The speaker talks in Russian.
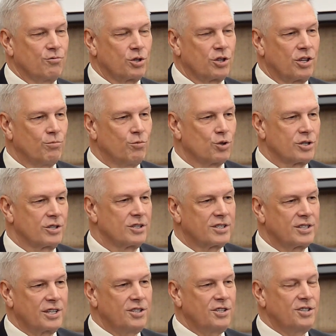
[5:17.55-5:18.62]
Вот таможенная
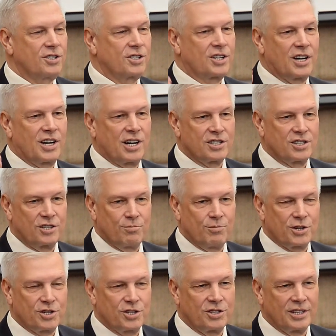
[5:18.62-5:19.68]
статистика, каждая
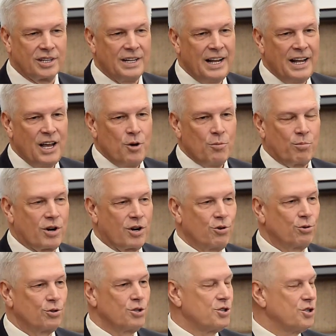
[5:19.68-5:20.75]
машина
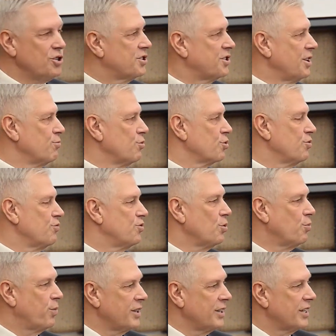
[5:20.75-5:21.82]
проходит через таможню,
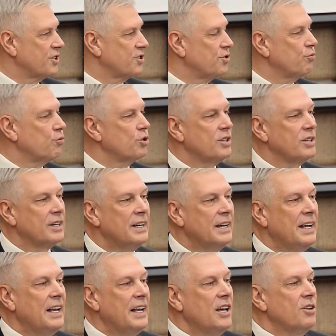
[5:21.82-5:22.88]
все понятно. Сегодня
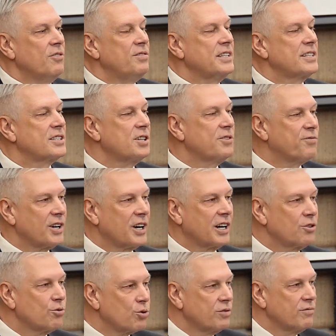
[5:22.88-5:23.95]
все цифры,
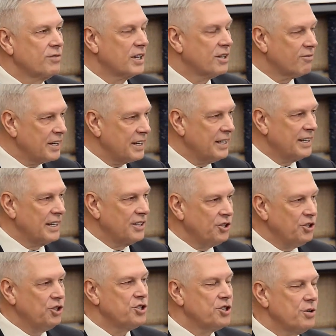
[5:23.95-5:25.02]
которые вы говорите,
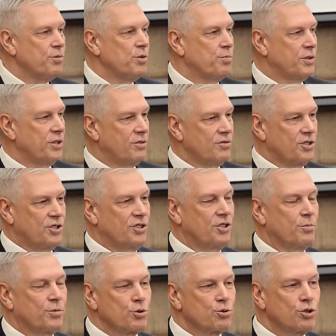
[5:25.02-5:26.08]
они ничем не
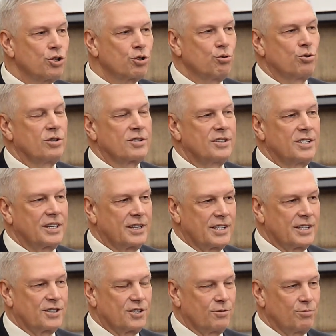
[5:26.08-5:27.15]
подтверждены, потому что никто не знает
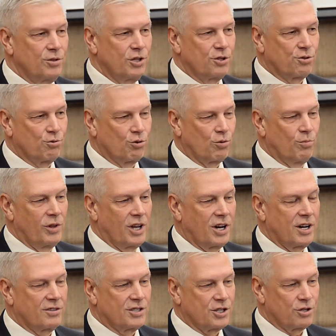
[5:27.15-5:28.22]
на самом деле, сколько молока
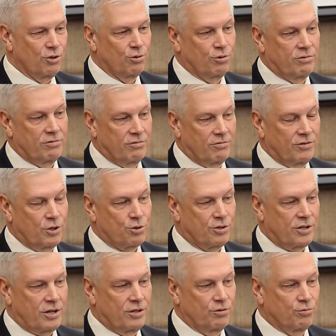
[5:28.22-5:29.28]
молока зашло в нашу
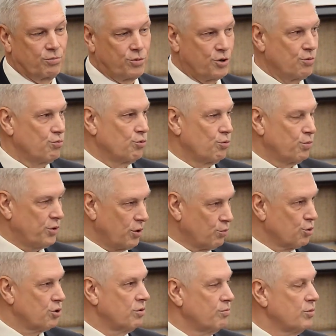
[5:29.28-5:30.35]
страну. Почему? Ну,
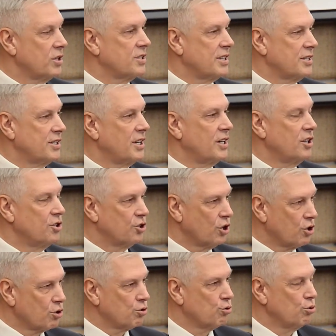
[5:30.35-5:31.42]
потому что мы создали
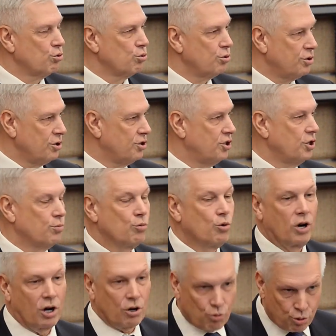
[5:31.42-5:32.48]
интеграционную систему,
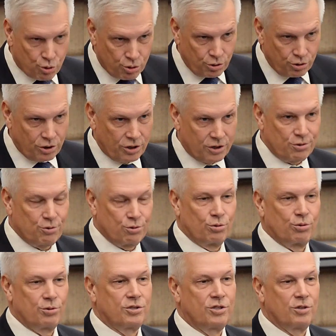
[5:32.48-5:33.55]
хорошую
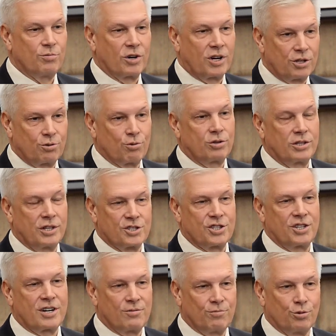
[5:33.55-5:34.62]
интеграционную систему, которая
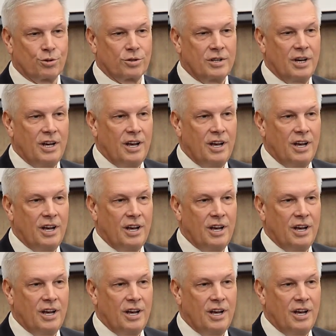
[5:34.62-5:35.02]
должна работать.